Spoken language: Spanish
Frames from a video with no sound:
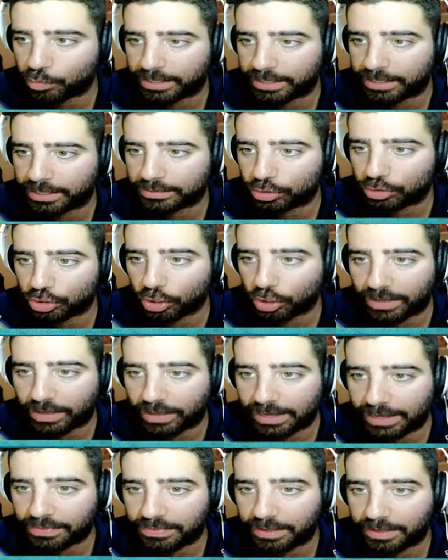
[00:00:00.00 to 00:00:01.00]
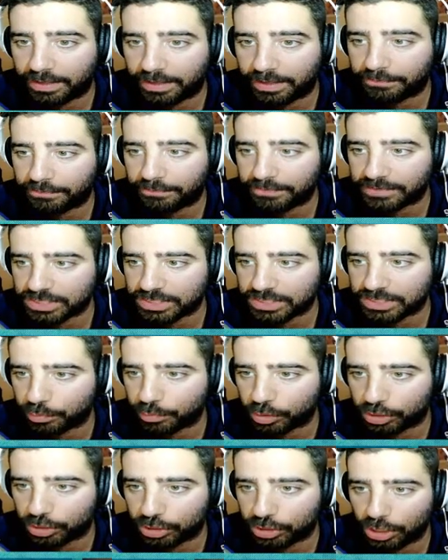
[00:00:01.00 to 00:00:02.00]
Pues todas las de defensa de
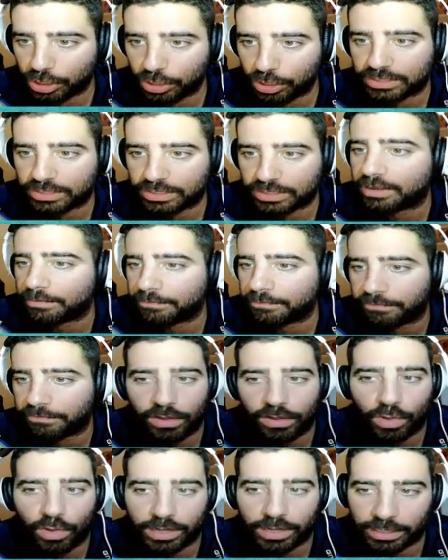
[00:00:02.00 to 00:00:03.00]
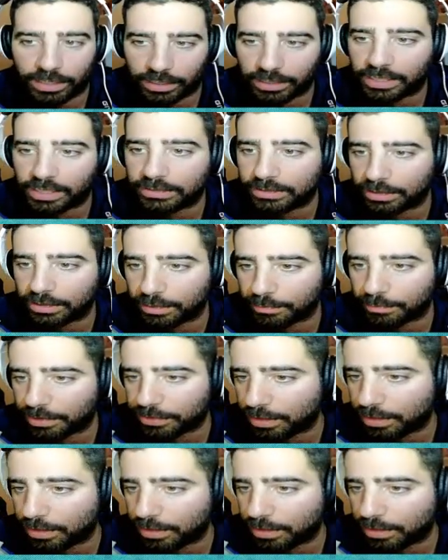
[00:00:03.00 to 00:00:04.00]
portero están reflejo, agilidad,
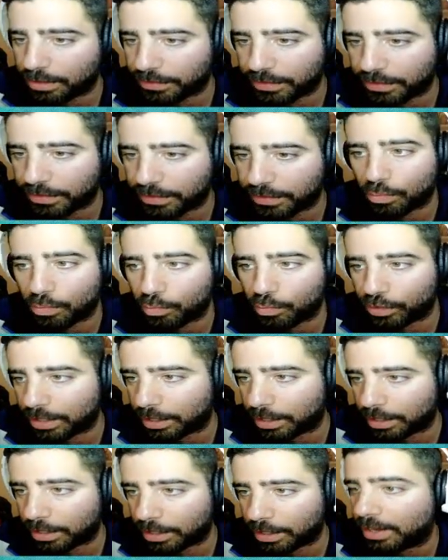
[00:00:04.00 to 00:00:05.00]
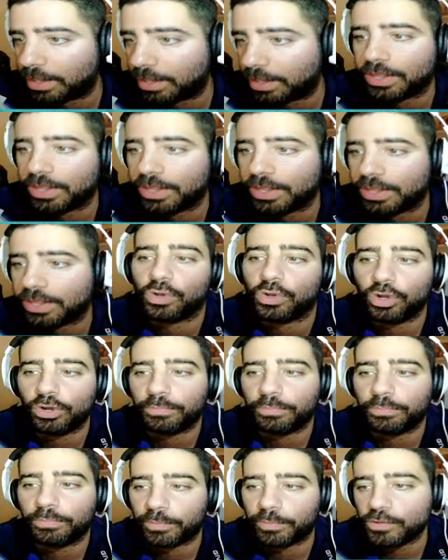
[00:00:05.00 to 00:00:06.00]
anticipación, aceleración, comunicación, lanzamiento,
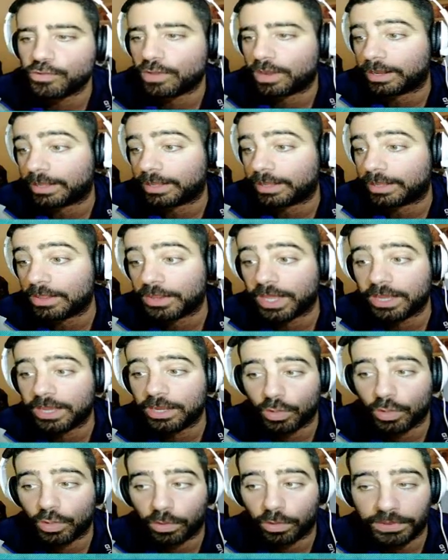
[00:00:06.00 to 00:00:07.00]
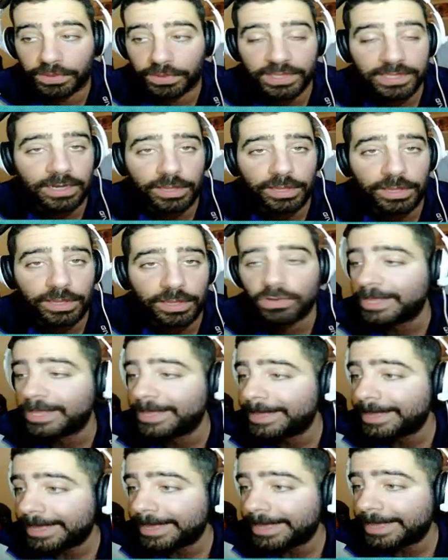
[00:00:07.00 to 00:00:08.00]
golpe, puño, alcanza aéreo y concentración.
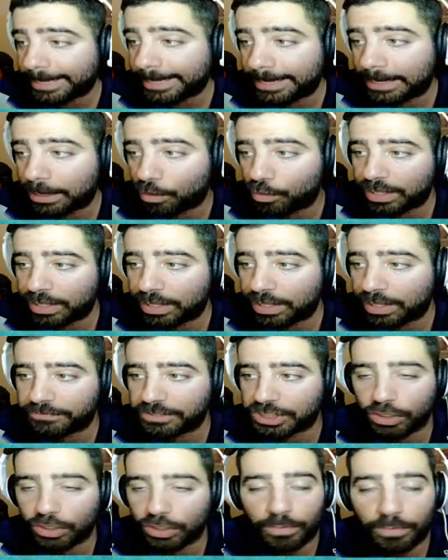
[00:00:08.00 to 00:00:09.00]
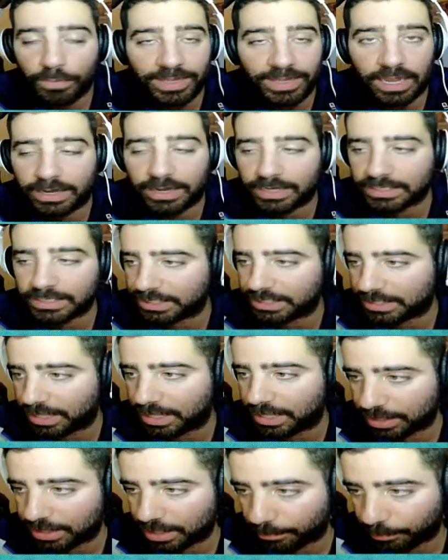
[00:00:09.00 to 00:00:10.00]
Y la única físico mental,
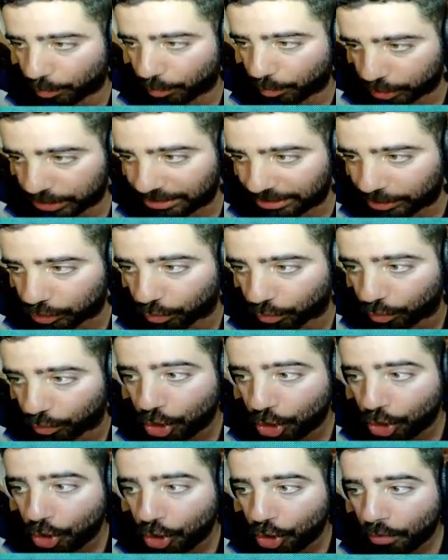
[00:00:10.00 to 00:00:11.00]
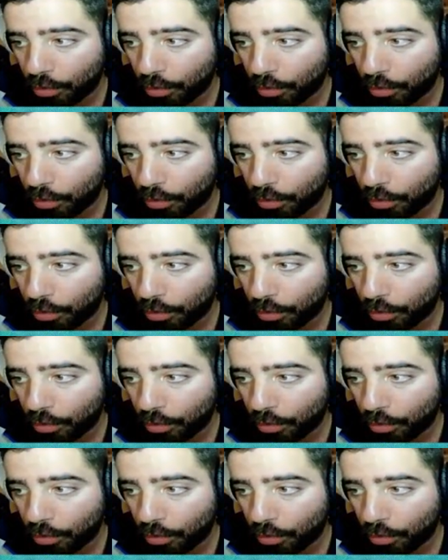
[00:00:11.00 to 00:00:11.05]
resistencia. Por lo tanto,